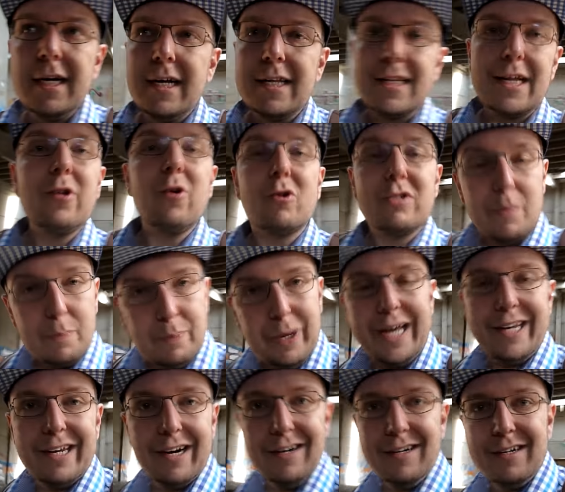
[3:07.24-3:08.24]
dann doch die
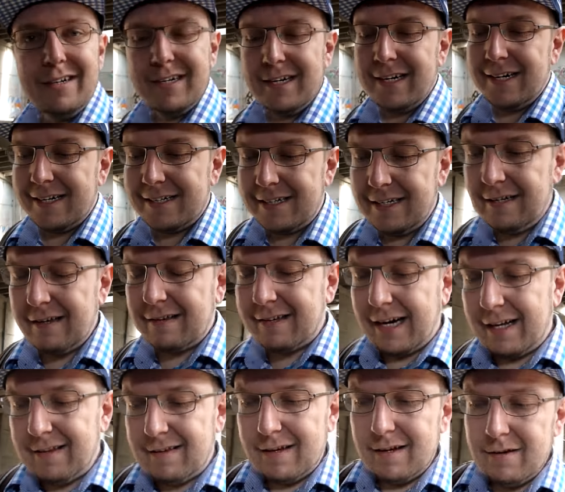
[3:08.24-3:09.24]
Penner, die das
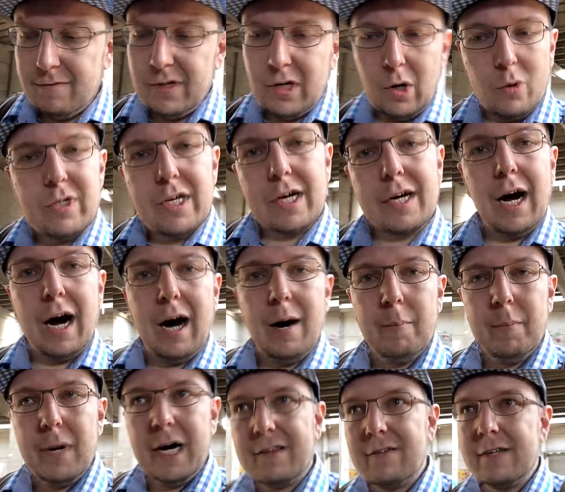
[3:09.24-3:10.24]
Ganze wieder
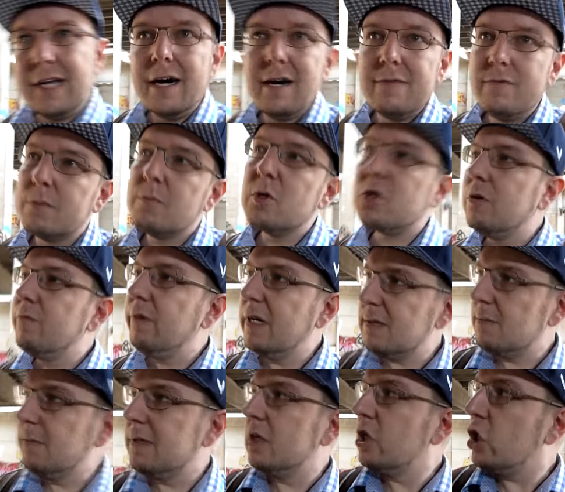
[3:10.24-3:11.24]
untergraben. Also da wird mir schon
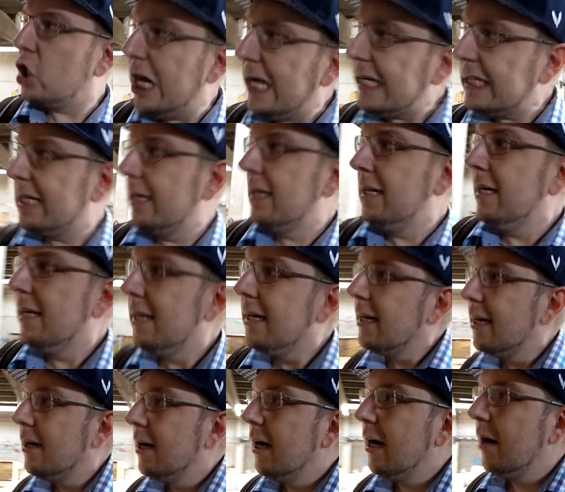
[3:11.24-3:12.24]
fast ein bisschen schlecht.
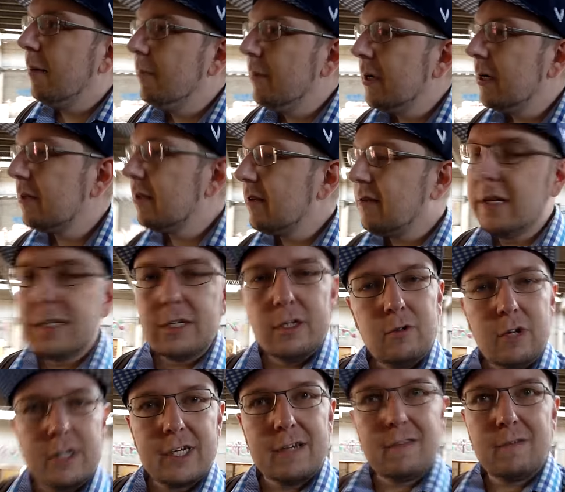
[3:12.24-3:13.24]
Ähm, das liegt nicht
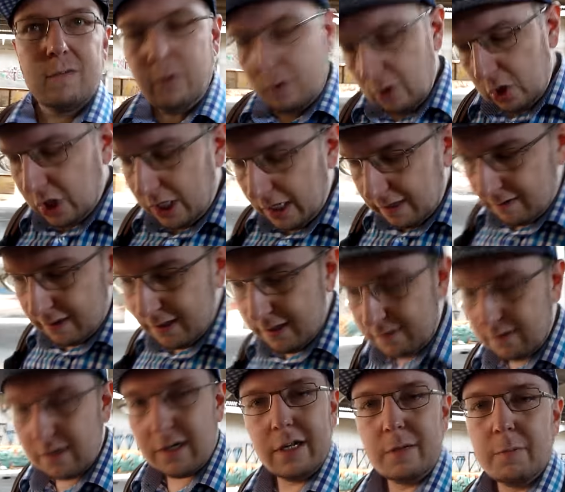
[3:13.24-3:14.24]
nur an der ganzen Vogelscheiße hier,
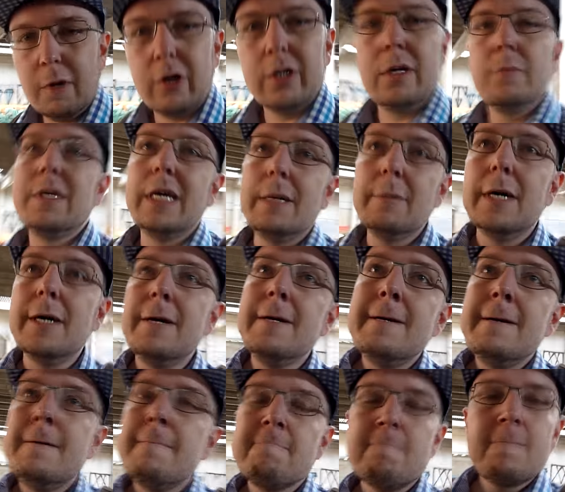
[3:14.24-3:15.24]
sondern eben auch an dem Thema.
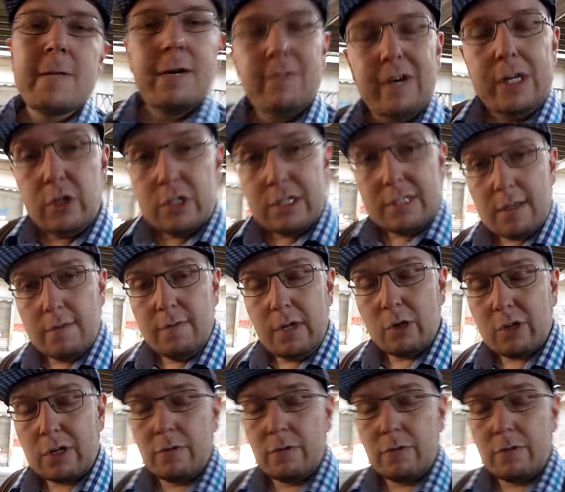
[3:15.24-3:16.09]
Wenn euch dieser Vlog